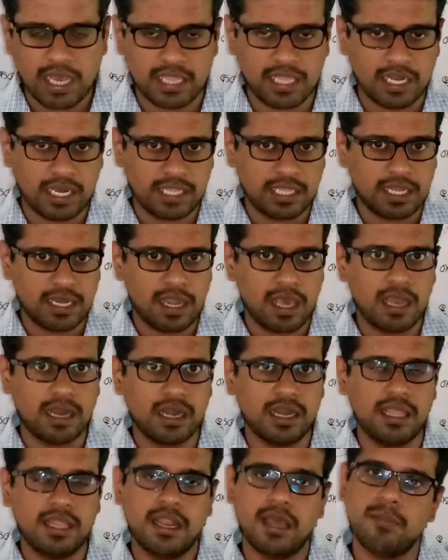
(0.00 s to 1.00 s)
அதால் தான்
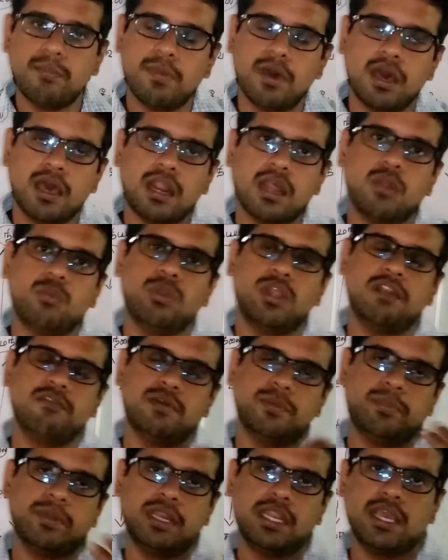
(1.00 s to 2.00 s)
நாங்கள் எல்லாம் மாறா உடல்
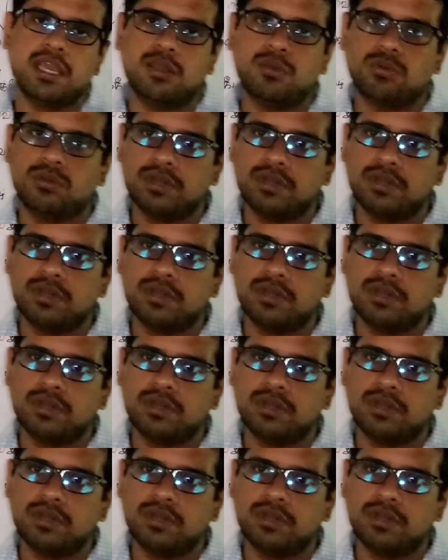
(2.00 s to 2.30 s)
வெப்பநிலையை